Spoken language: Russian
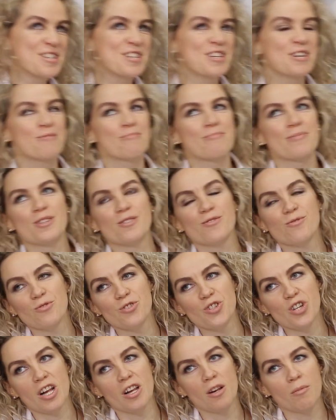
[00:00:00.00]
Их
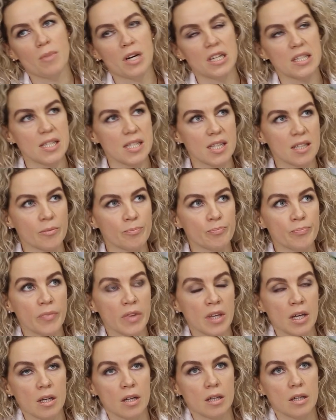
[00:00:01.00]
прозвучало масса.
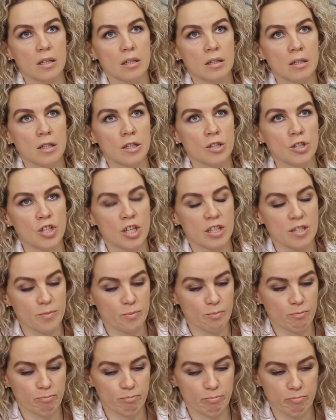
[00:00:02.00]

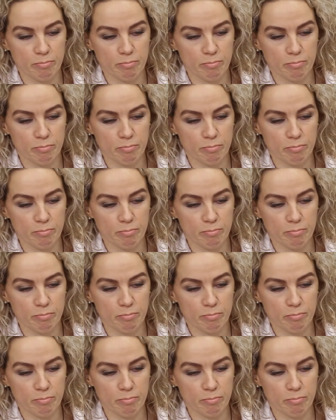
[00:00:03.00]
Сейчас а,